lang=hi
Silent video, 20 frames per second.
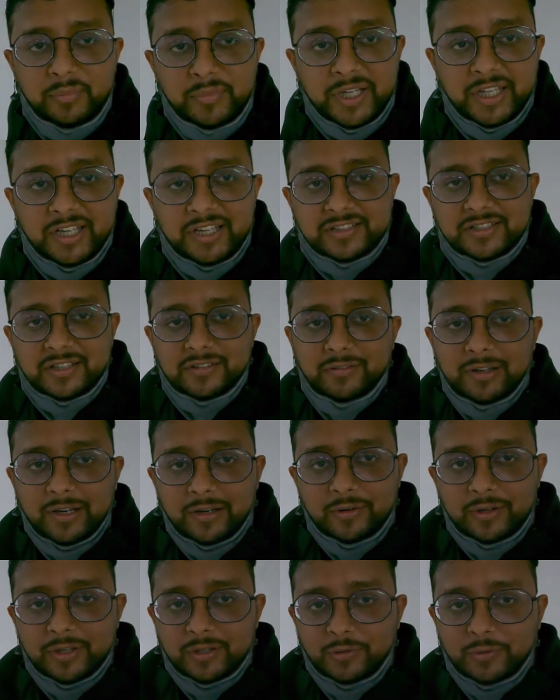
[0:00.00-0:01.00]
इमिग्रेशन
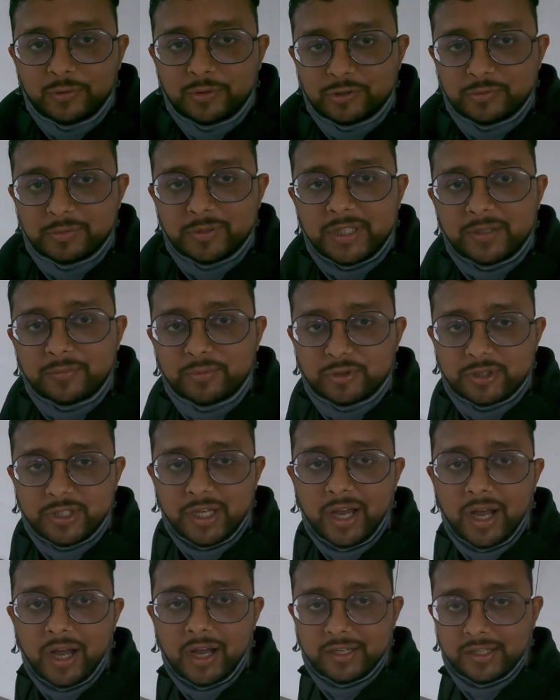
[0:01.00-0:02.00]
वालों ने तो कुछ भी नहीं
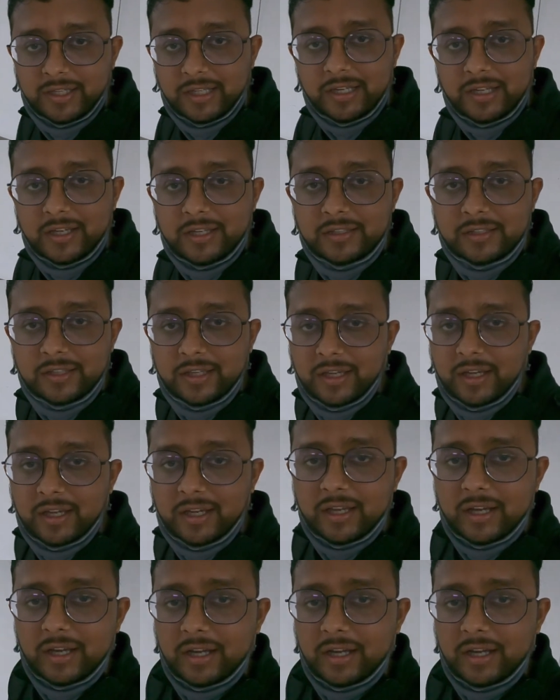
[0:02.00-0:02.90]
पूछा हाँ ये लेकिन ये है